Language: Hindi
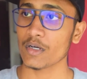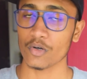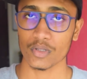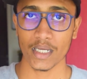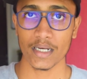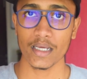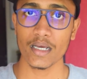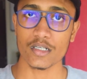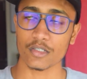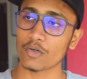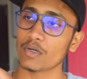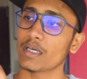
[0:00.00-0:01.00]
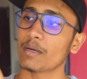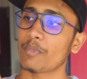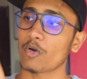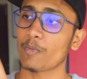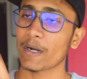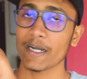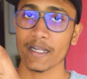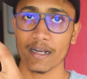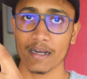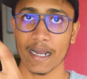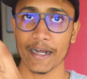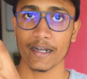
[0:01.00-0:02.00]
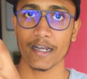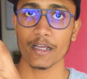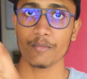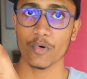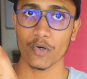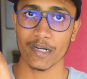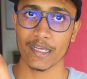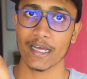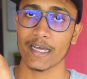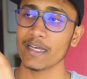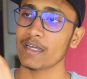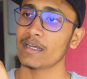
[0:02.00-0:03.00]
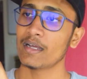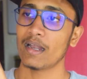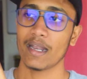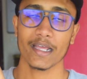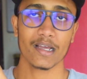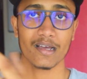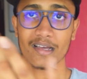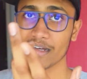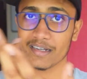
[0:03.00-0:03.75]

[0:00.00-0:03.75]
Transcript: भी होता नहीं है इसको ये प्रोपराइटरी लाइटनिंग बोर्ड दिया है लाइक